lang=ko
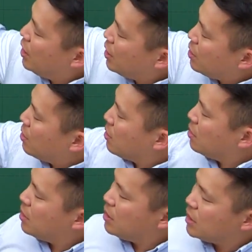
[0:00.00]

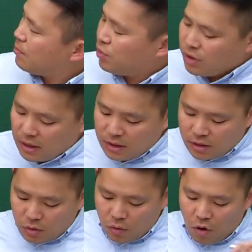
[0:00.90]
기억은 이제 분자들이
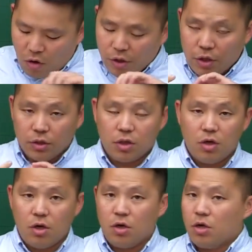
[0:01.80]
서로
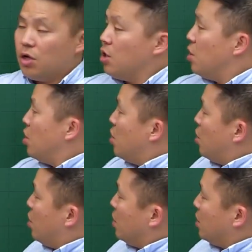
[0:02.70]
엉켜서
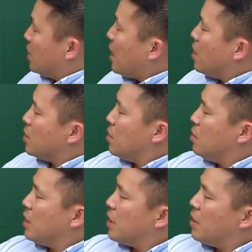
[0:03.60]
탄력성을
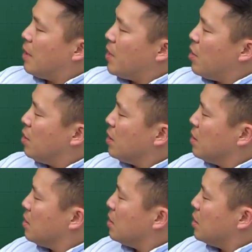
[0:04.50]
잃게 되면
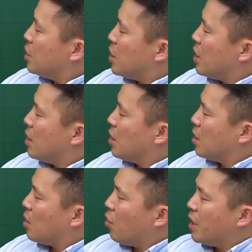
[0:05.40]
이제
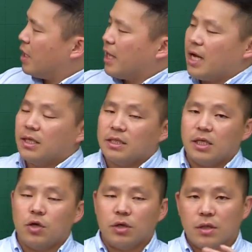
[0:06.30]
거기에 대한
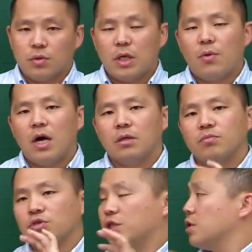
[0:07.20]
이제 영양소나 화학
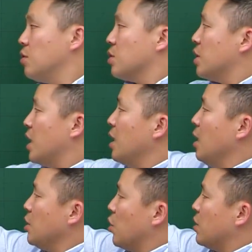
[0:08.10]
물질을 어떻게
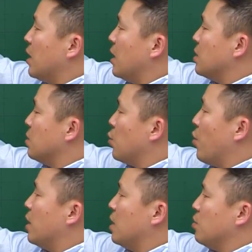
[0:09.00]
전달하는
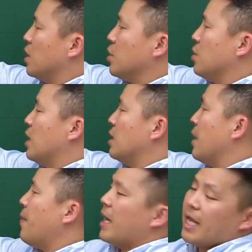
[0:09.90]
교환하거나 전달하는데
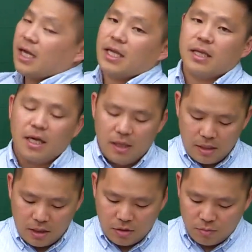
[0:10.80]
방해가 된다.
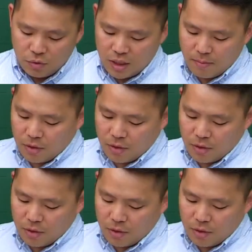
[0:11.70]
이건 뭐냐?